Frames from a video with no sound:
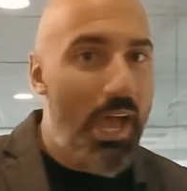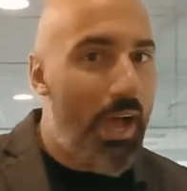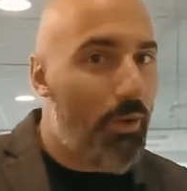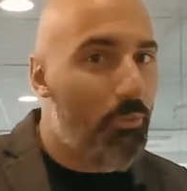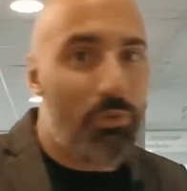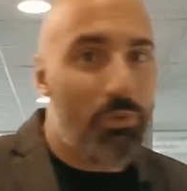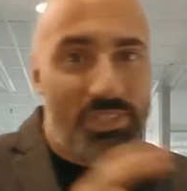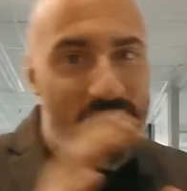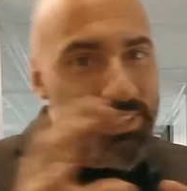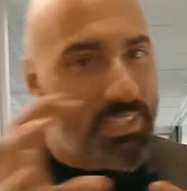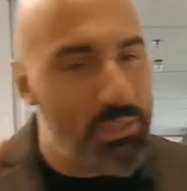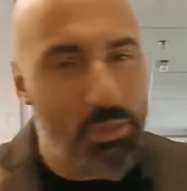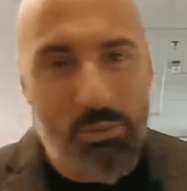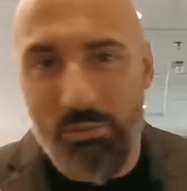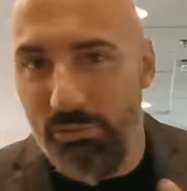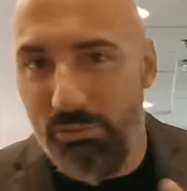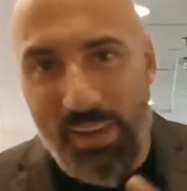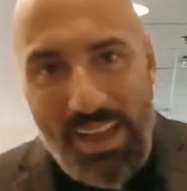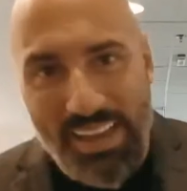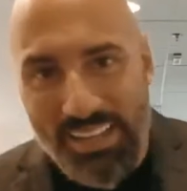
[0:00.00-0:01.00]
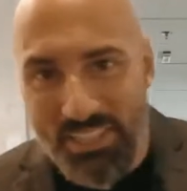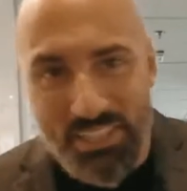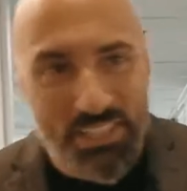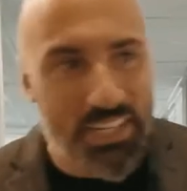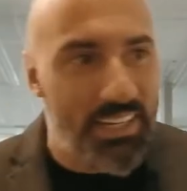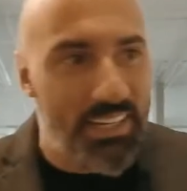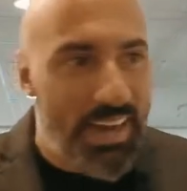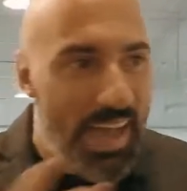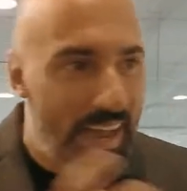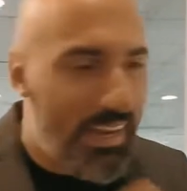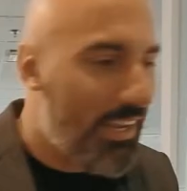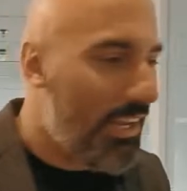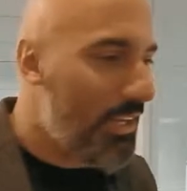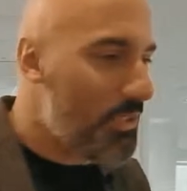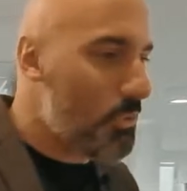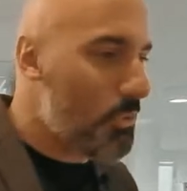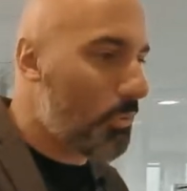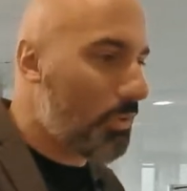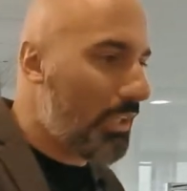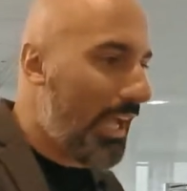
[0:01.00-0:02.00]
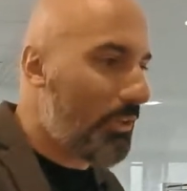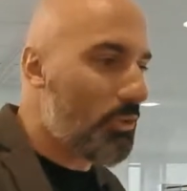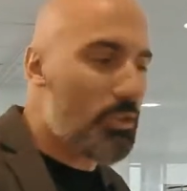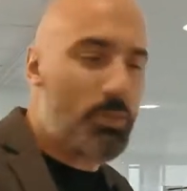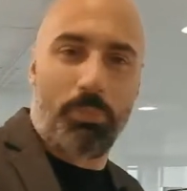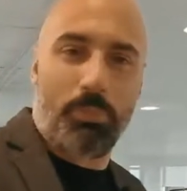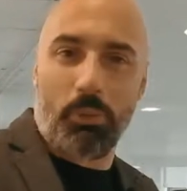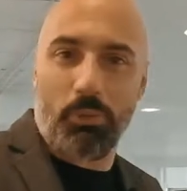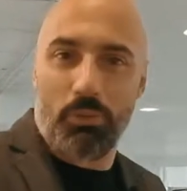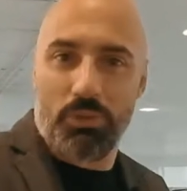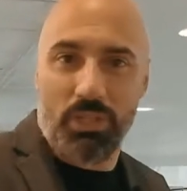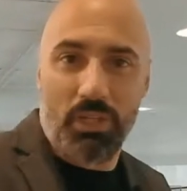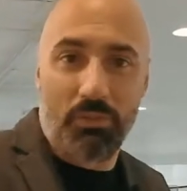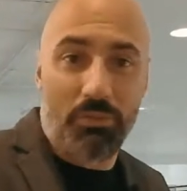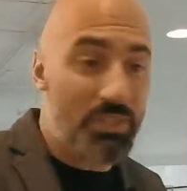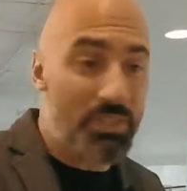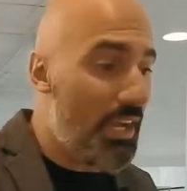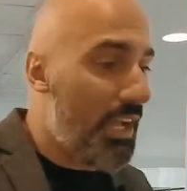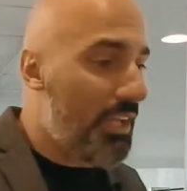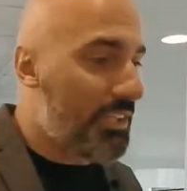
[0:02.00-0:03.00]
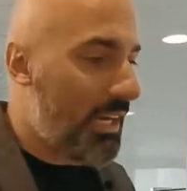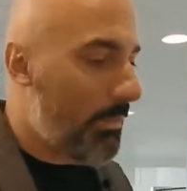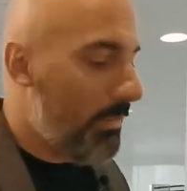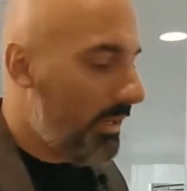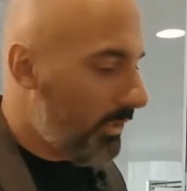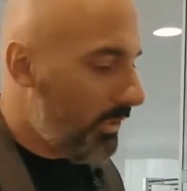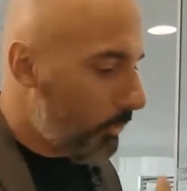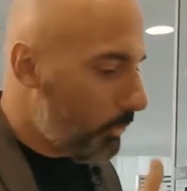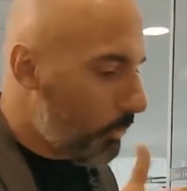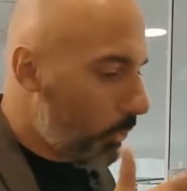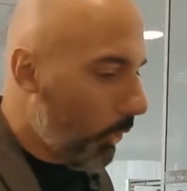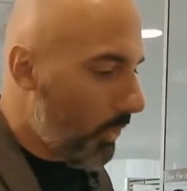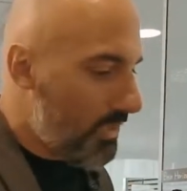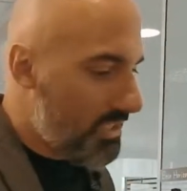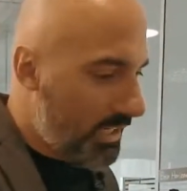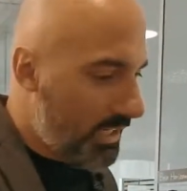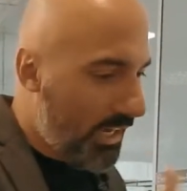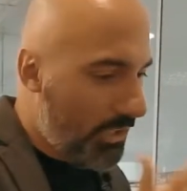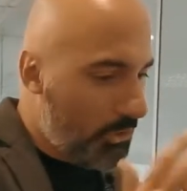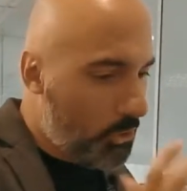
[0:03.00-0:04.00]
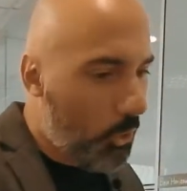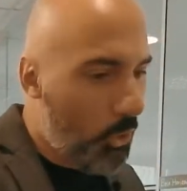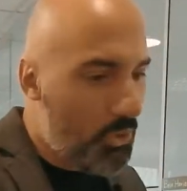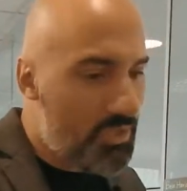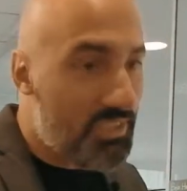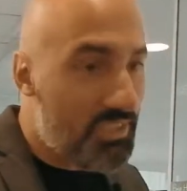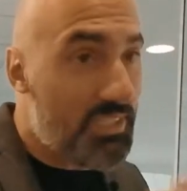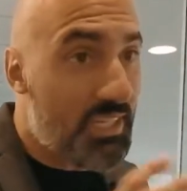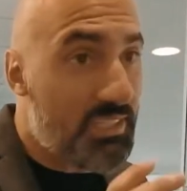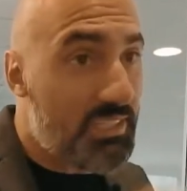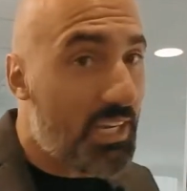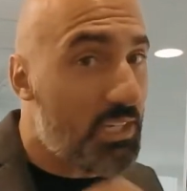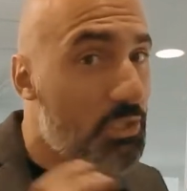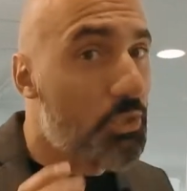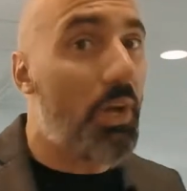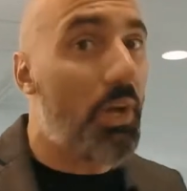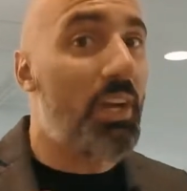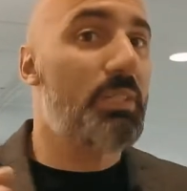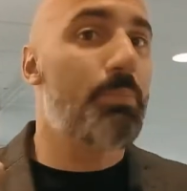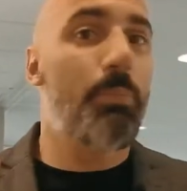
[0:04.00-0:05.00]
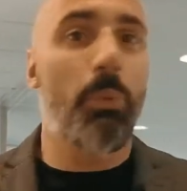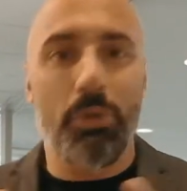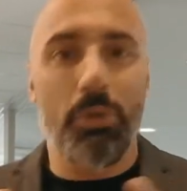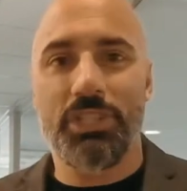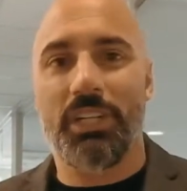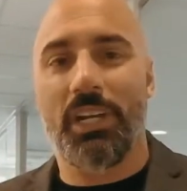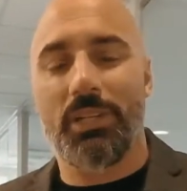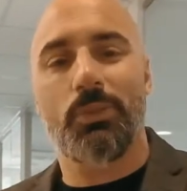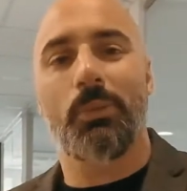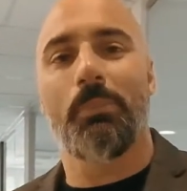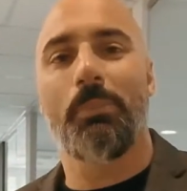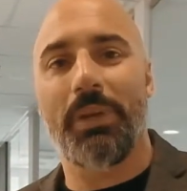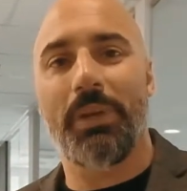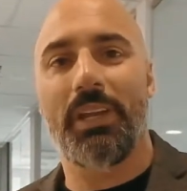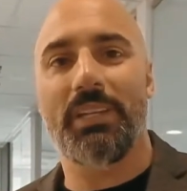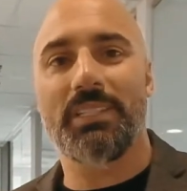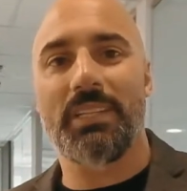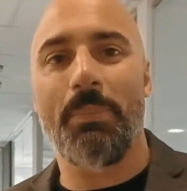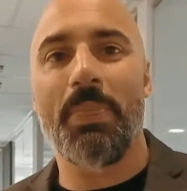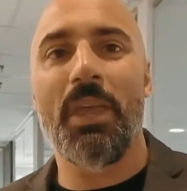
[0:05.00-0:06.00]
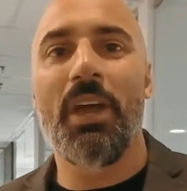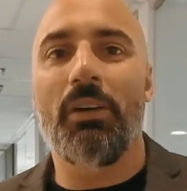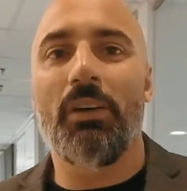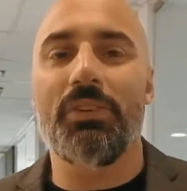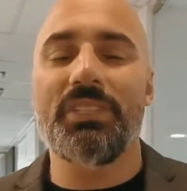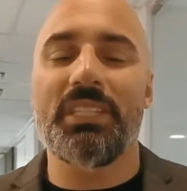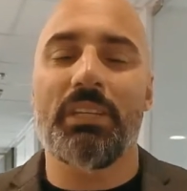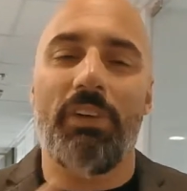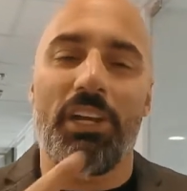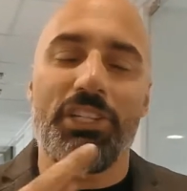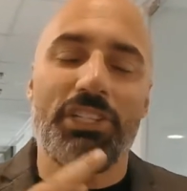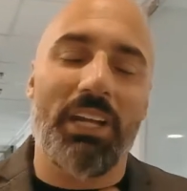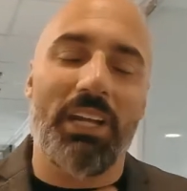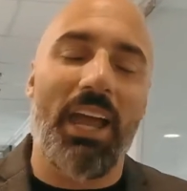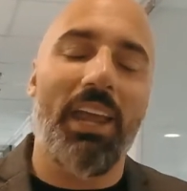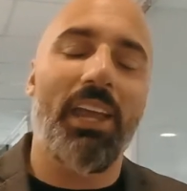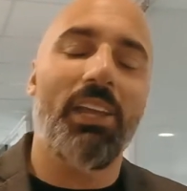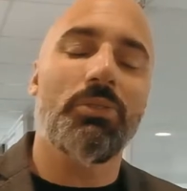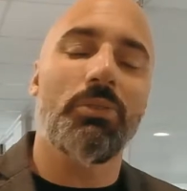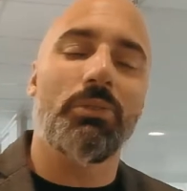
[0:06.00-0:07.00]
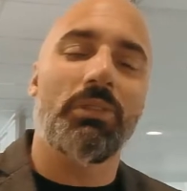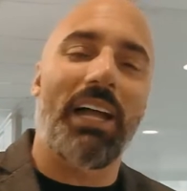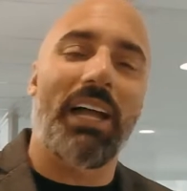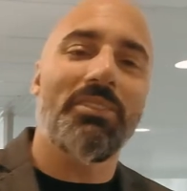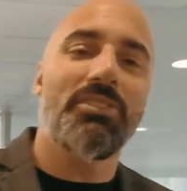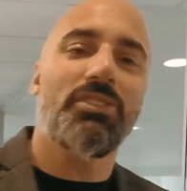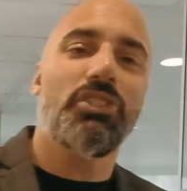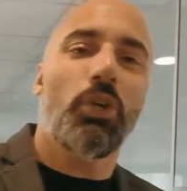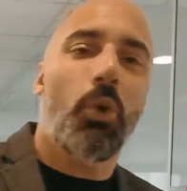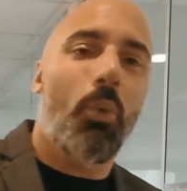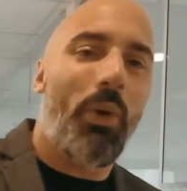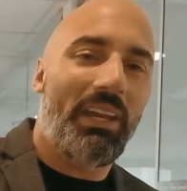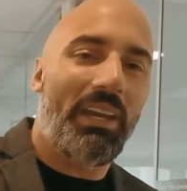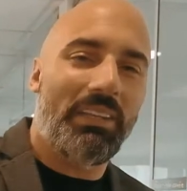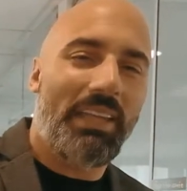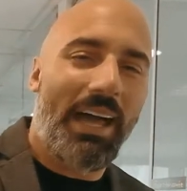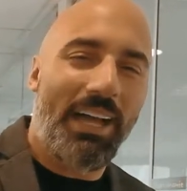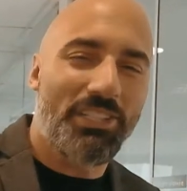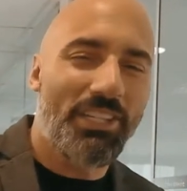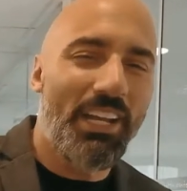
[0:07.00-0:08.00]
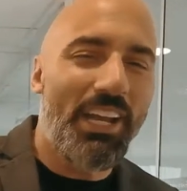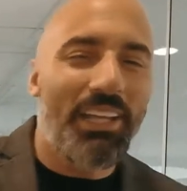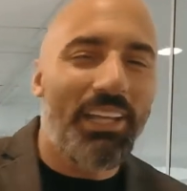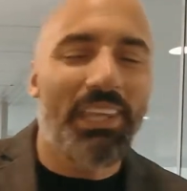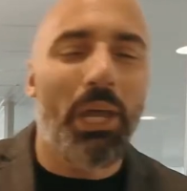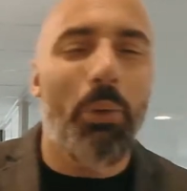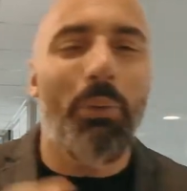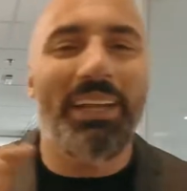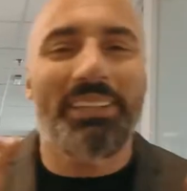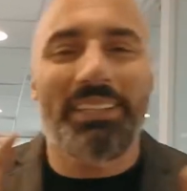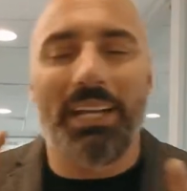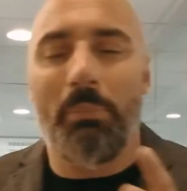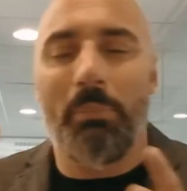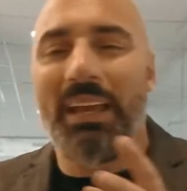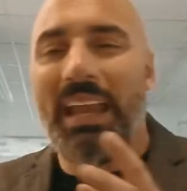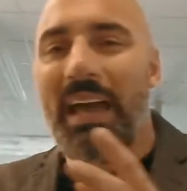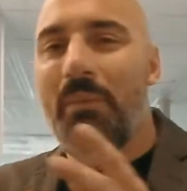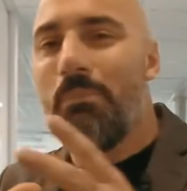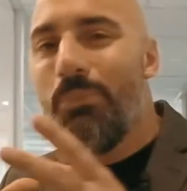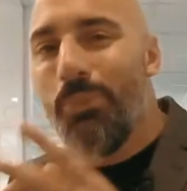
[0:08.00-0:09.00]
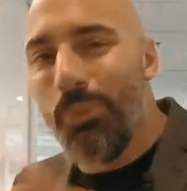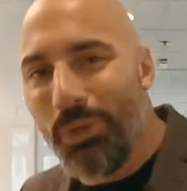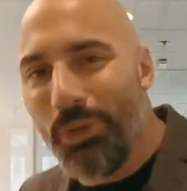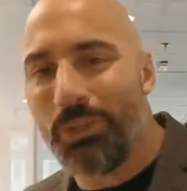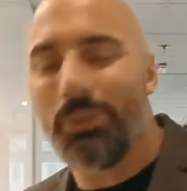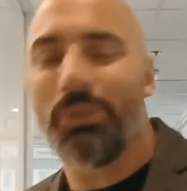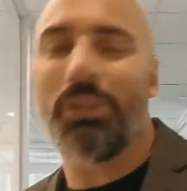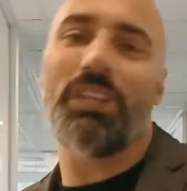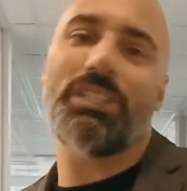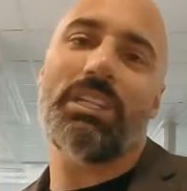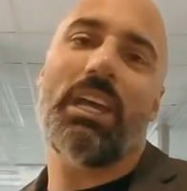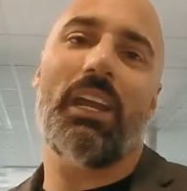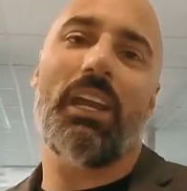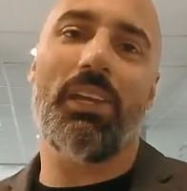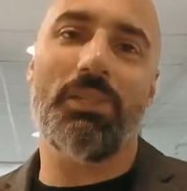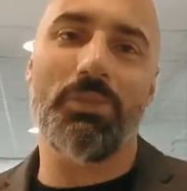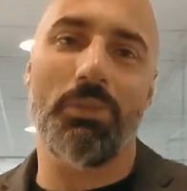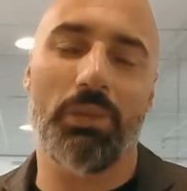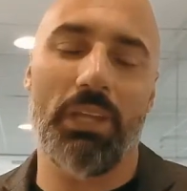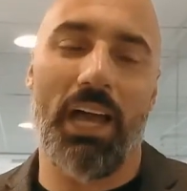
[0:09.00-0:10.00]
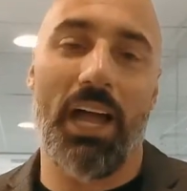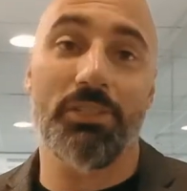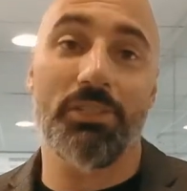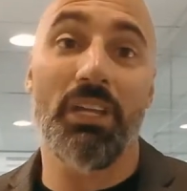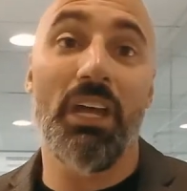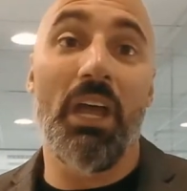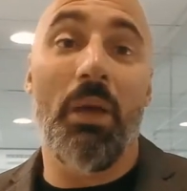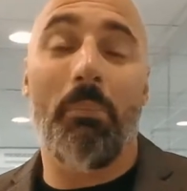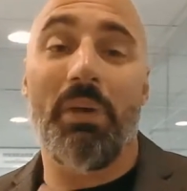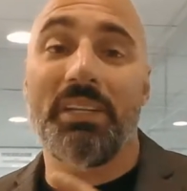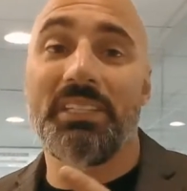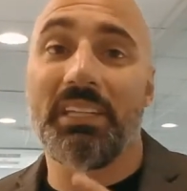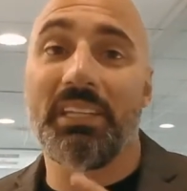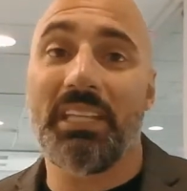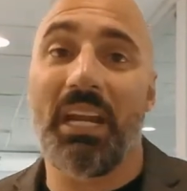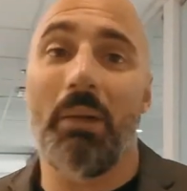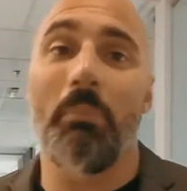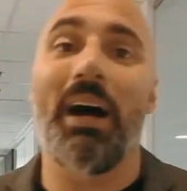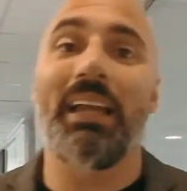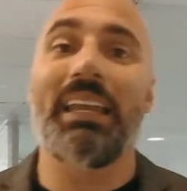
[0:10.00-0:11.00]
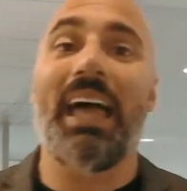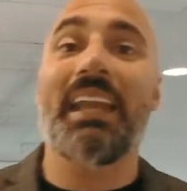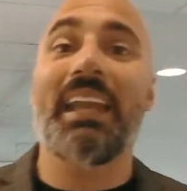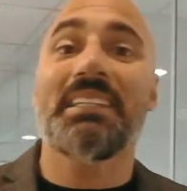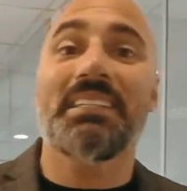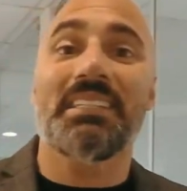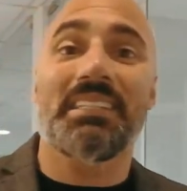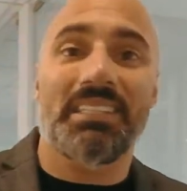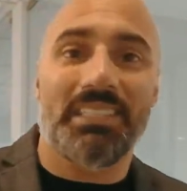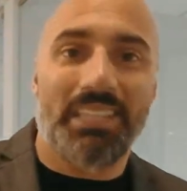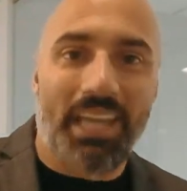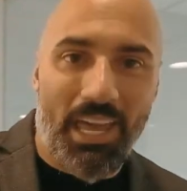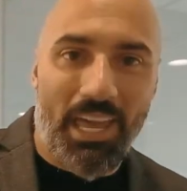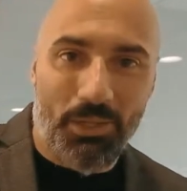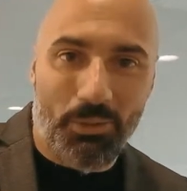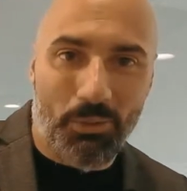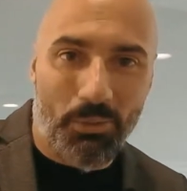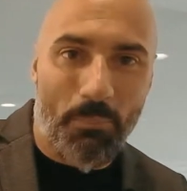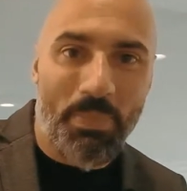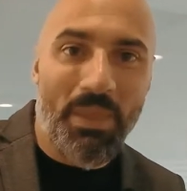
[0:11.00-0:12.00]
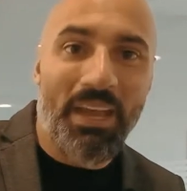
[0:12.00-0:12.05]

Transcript: Você não vai gerar resultados produtivos trabalhando 12, 14, 16 horas por dia na sua empresa. Você vai gerar resultados de qualidade. Não é trabalhar muito que gera resultados, mas é trabalhar certo